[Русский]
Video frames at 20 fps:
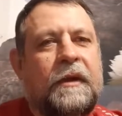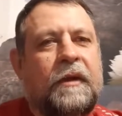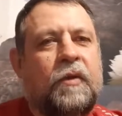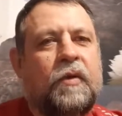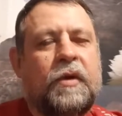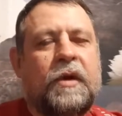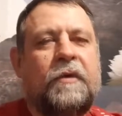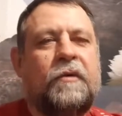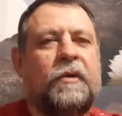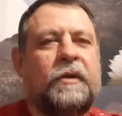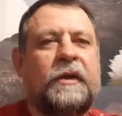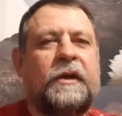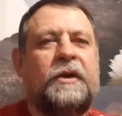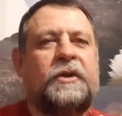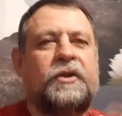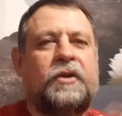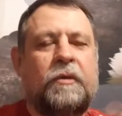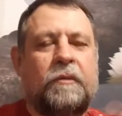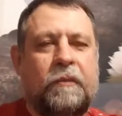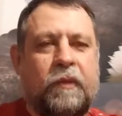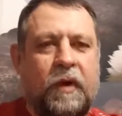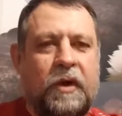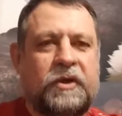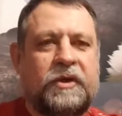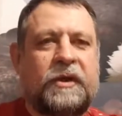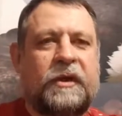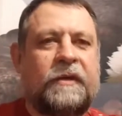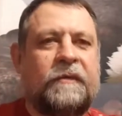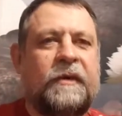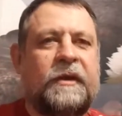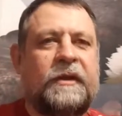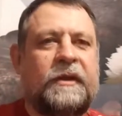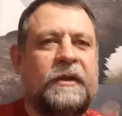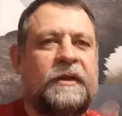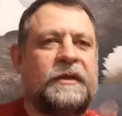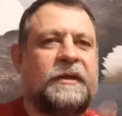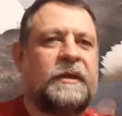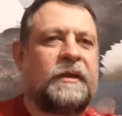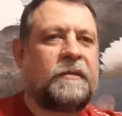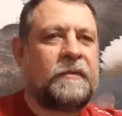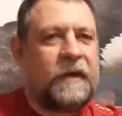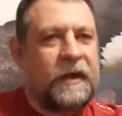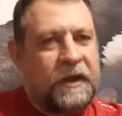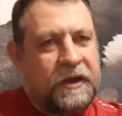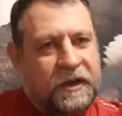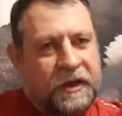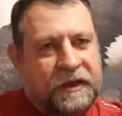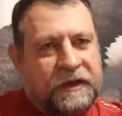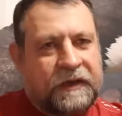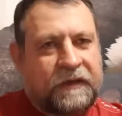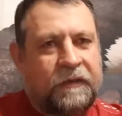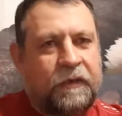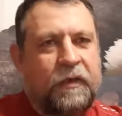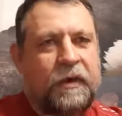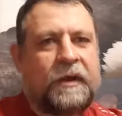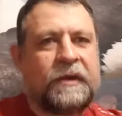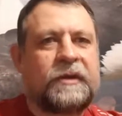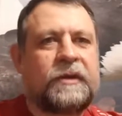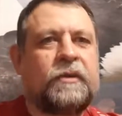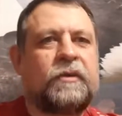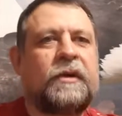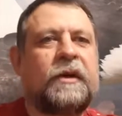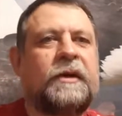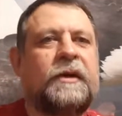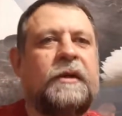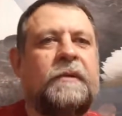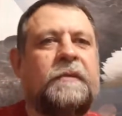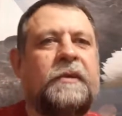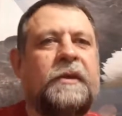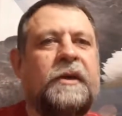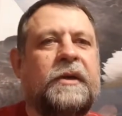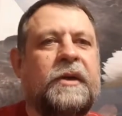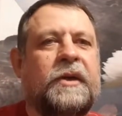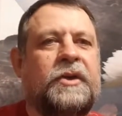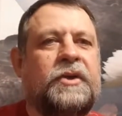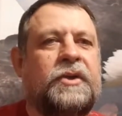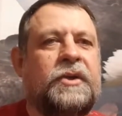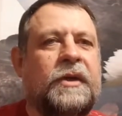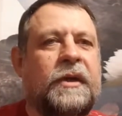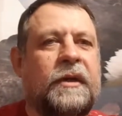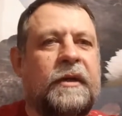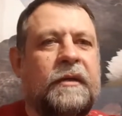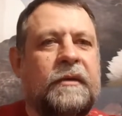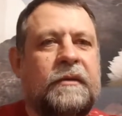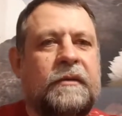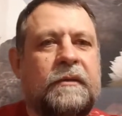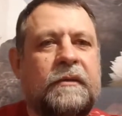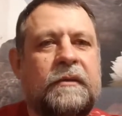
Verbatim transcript: У кого-то еще больше хватит сил, молитесь двое суток, не прекращая.